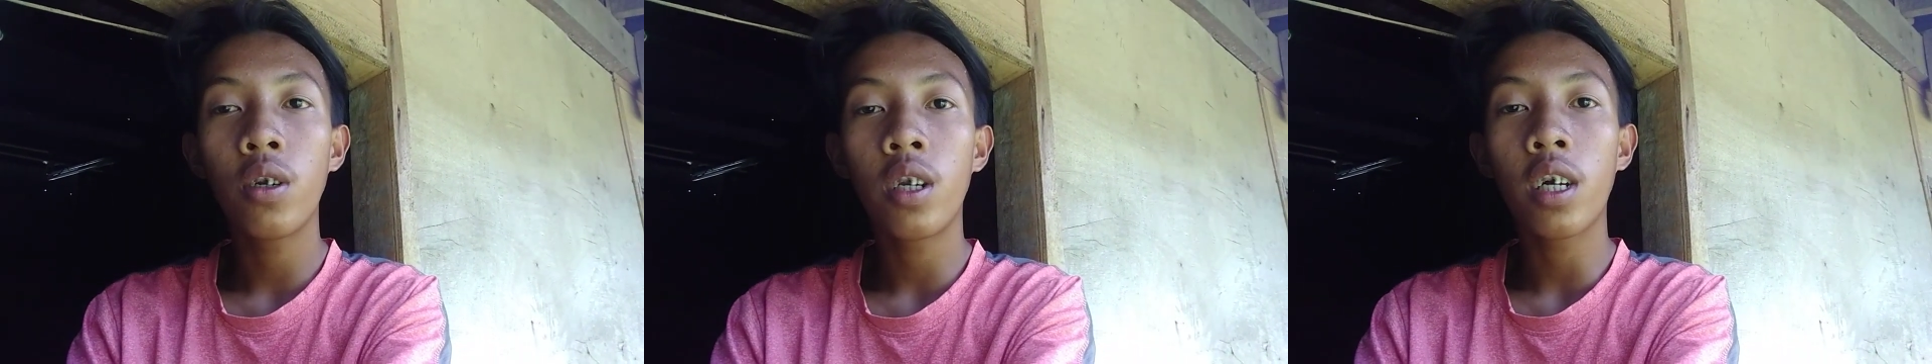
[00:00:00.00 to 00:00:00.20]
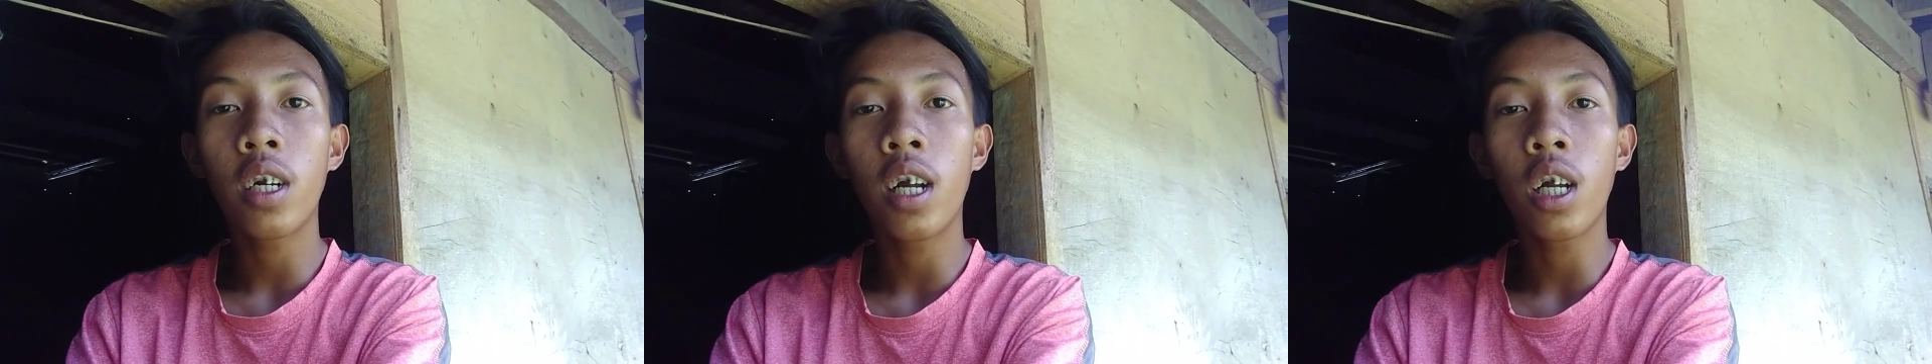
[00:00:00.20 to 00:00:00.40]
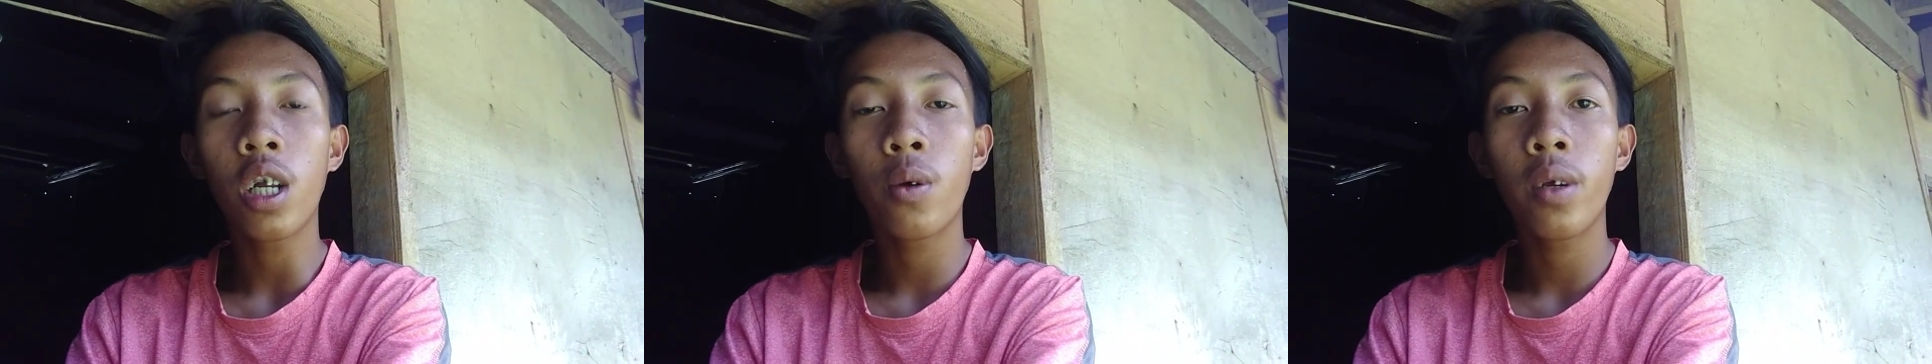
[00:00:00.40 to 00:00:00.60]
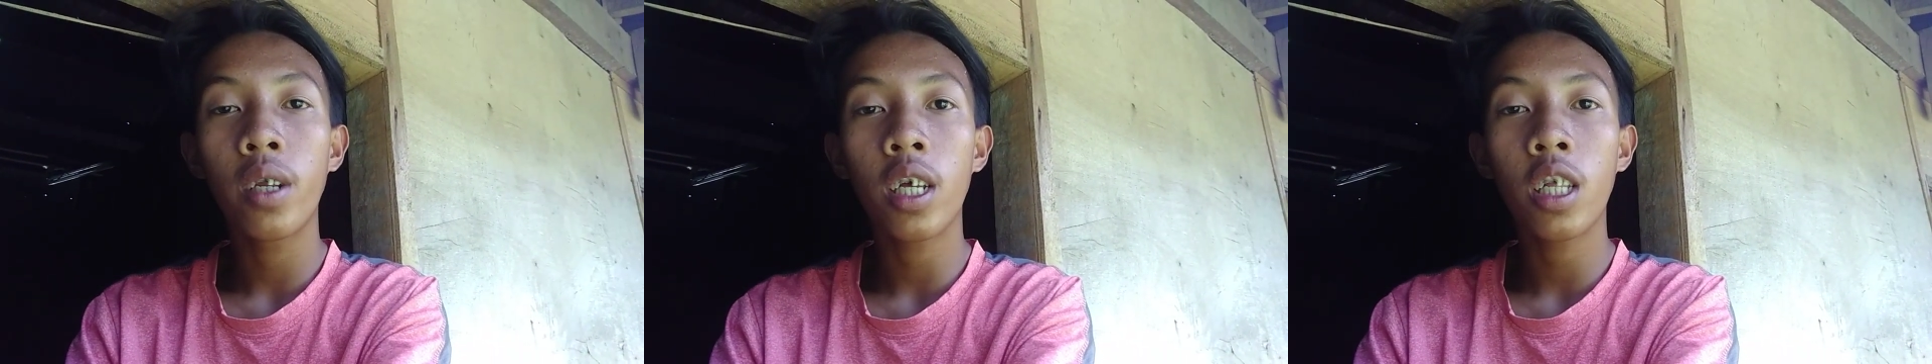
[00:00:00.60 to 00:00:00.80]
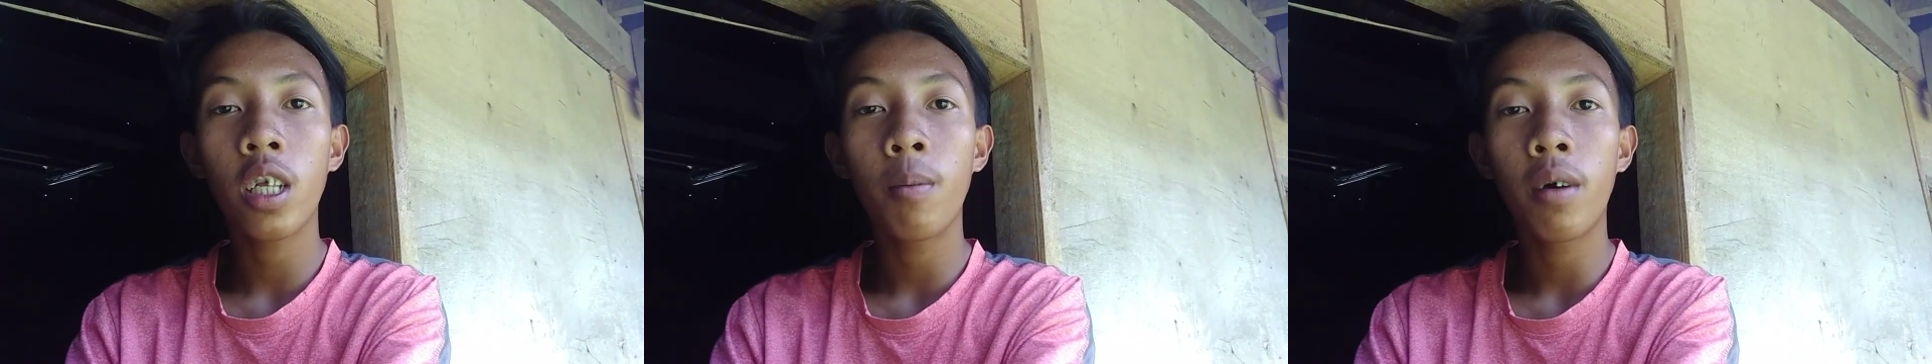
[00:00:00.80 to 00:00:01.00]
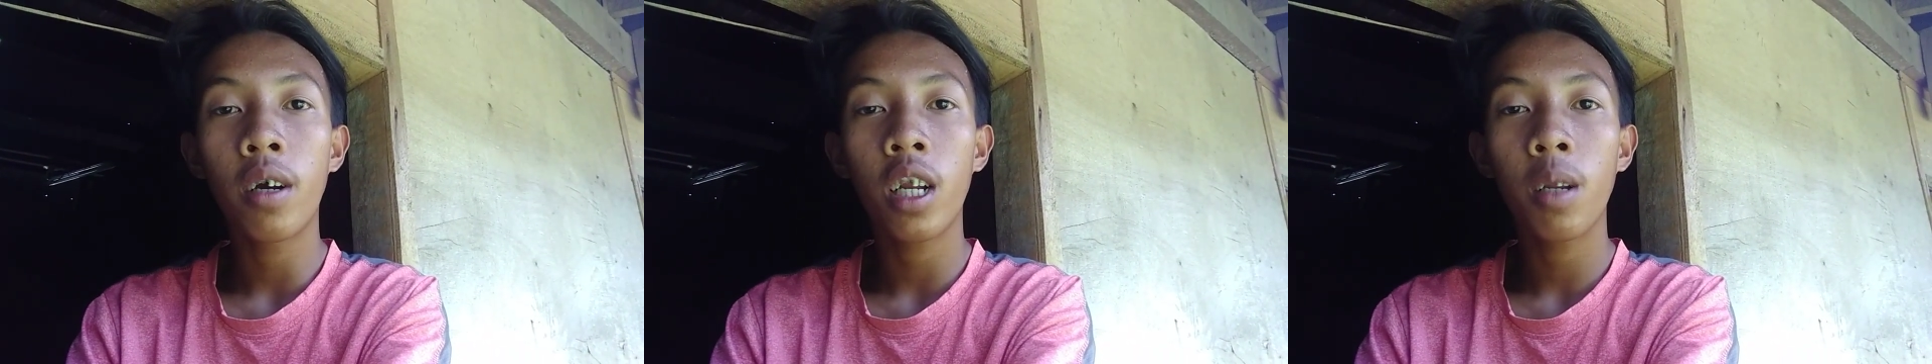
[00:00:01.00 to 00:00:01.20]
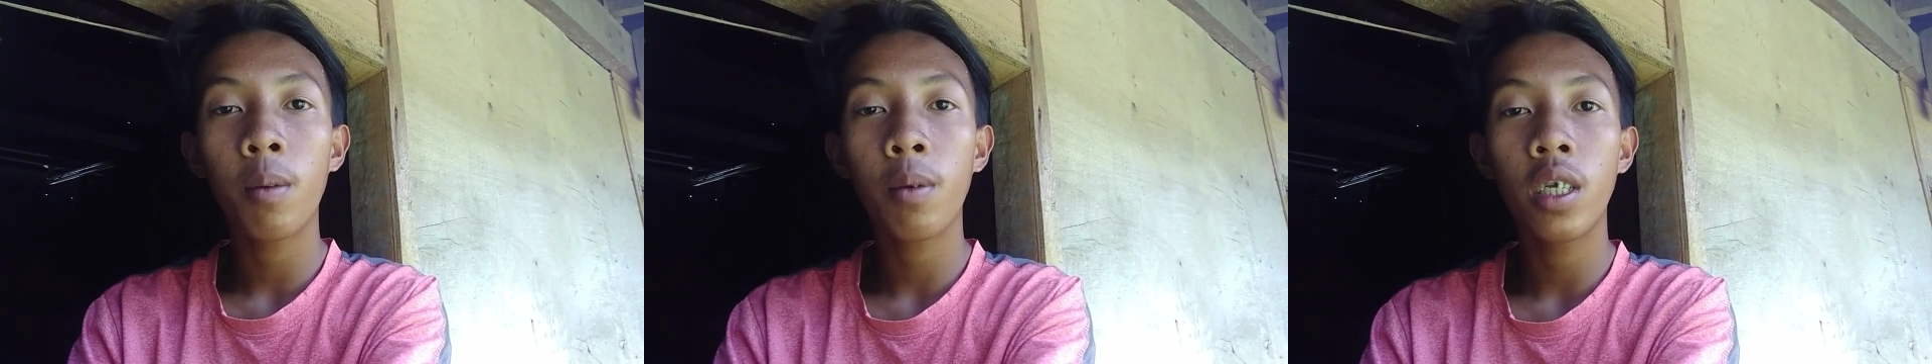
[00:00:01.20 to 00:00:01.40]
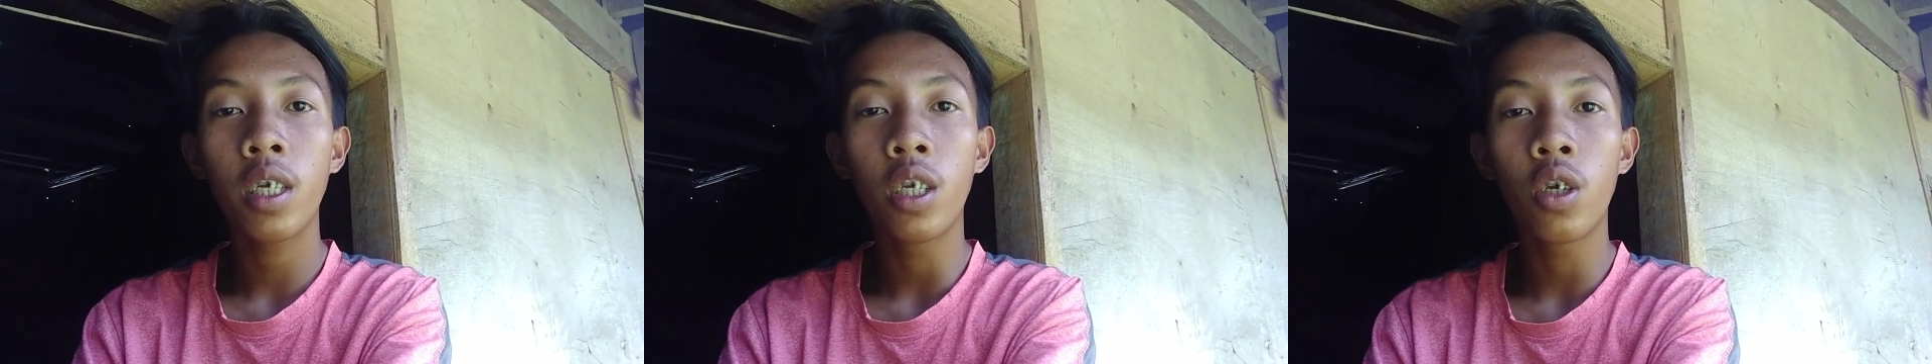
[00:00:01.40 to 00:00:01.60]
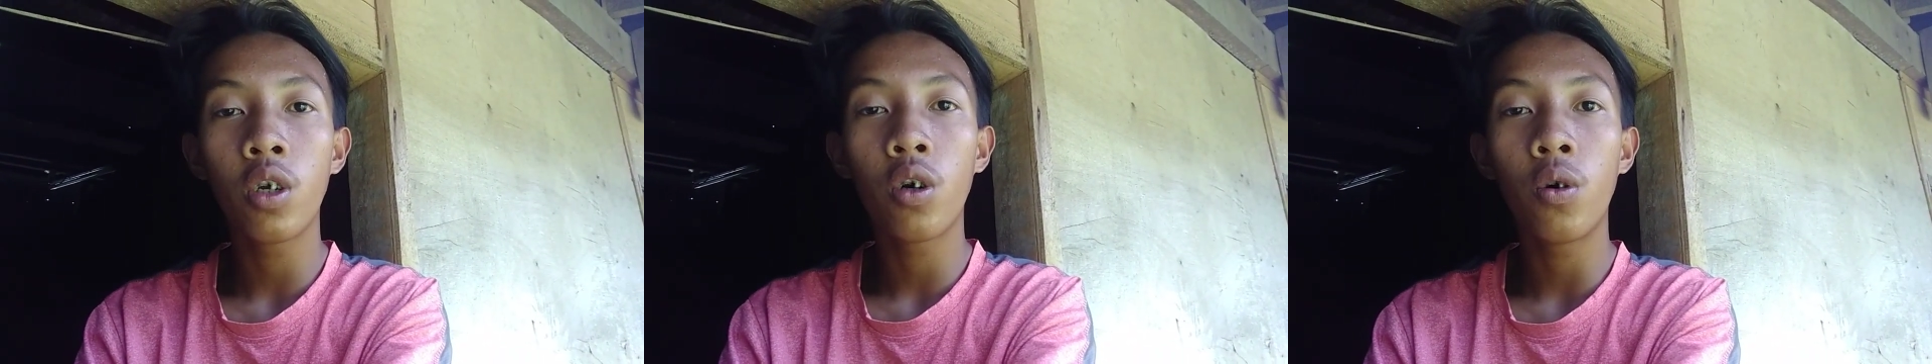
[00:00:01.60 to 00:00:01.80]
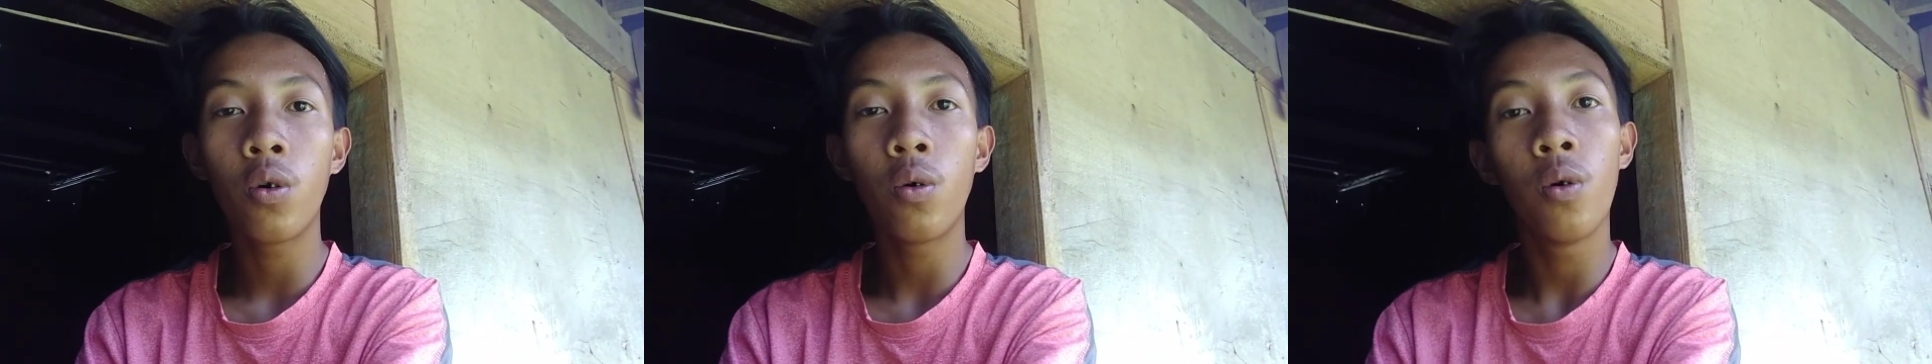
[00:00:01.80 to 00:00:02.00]
na gagawin natin mga kalapatids
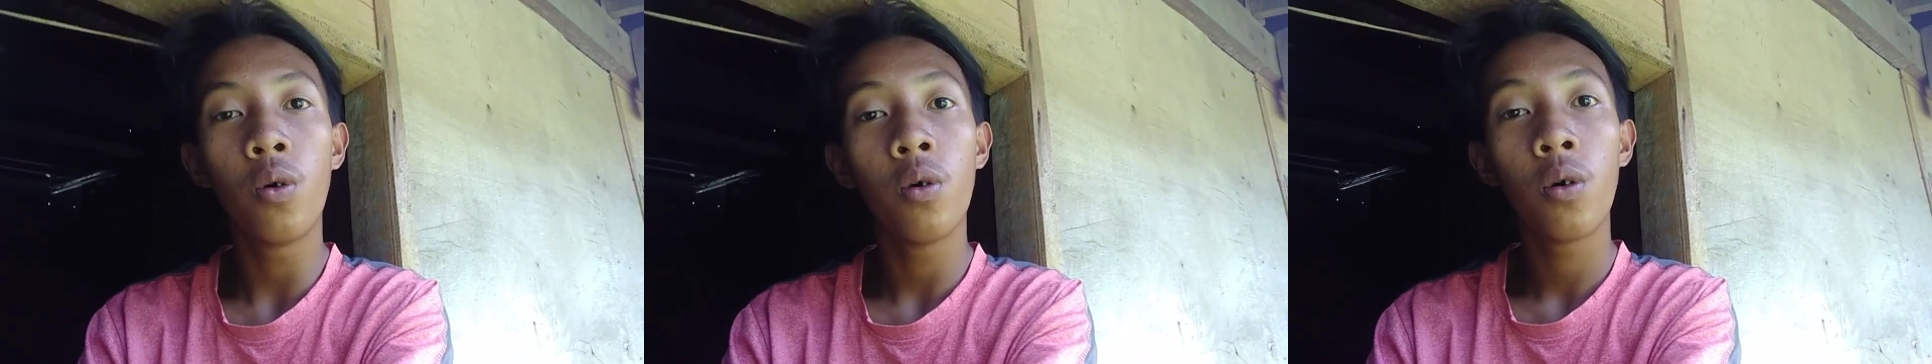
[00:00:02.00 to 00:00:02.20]
so